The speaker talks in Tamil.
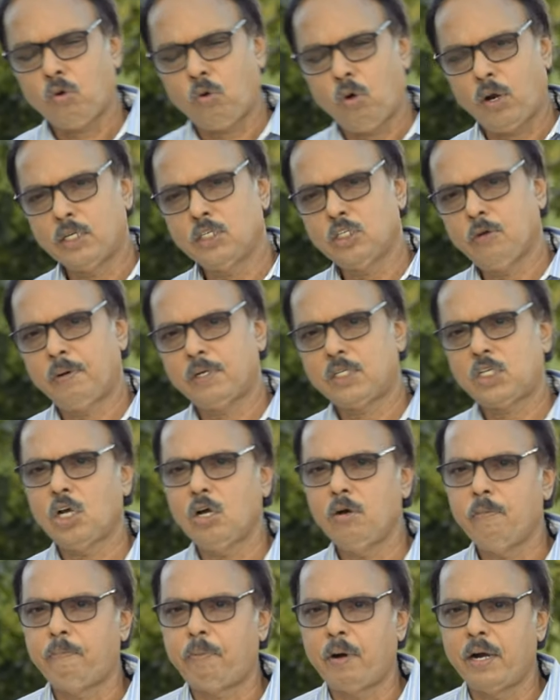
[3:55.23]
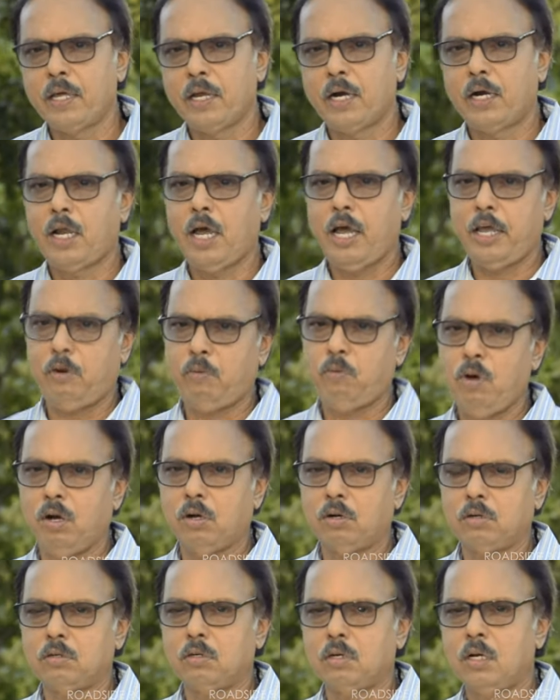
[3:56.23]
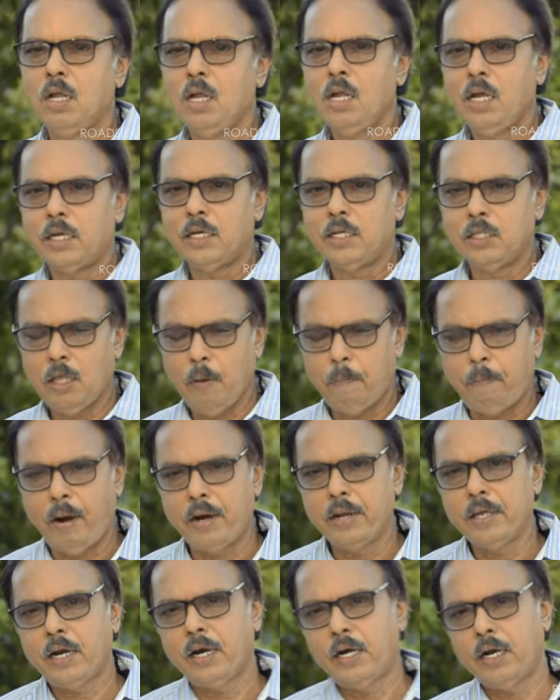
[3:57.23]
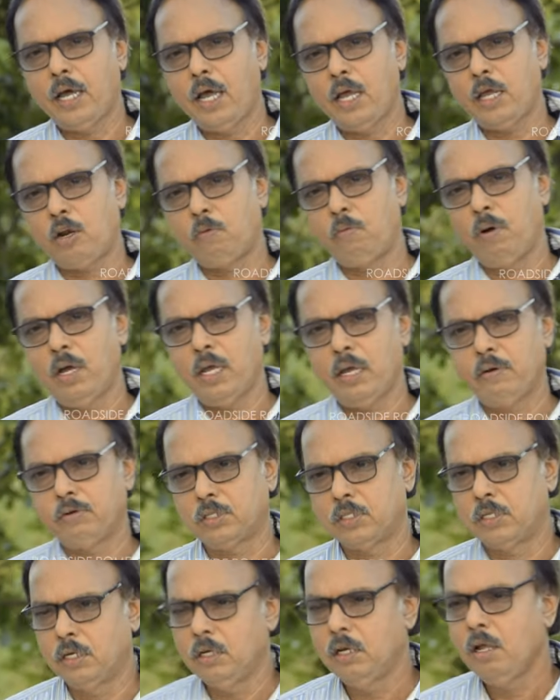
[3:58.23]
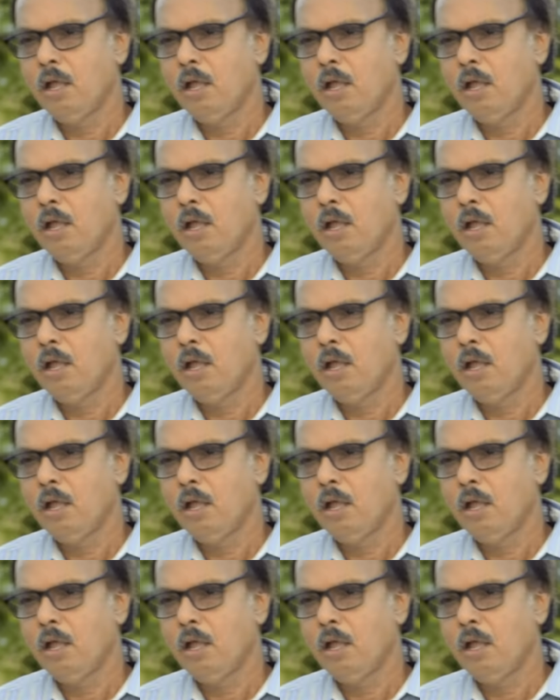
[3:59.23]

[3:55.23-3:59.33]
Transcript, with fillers: குறைஞ்சபட்சம் பன்னிரெண்டாயிரம் ரூபா ஆகும் இந்த பன்னிரெண்டாயிரம் ரூபாயை வந்து